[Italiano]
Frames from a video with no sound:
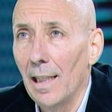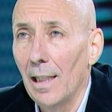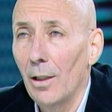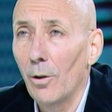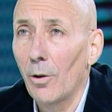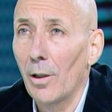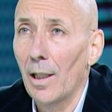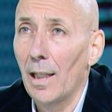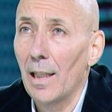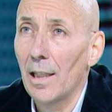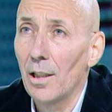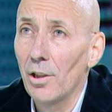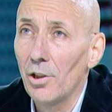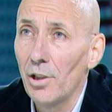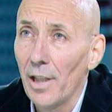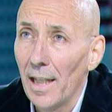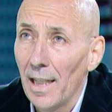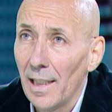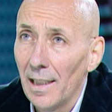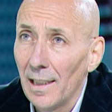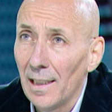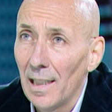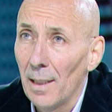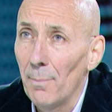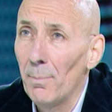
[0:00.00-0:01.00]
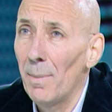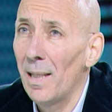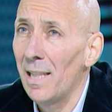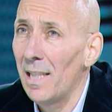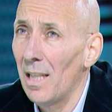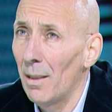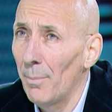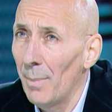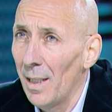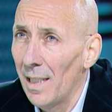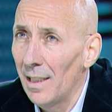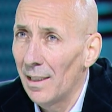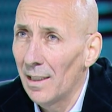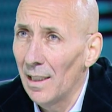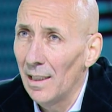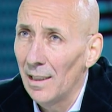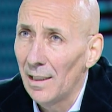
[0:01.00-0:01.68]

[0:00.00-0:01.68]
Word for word: Allora la gente mediamente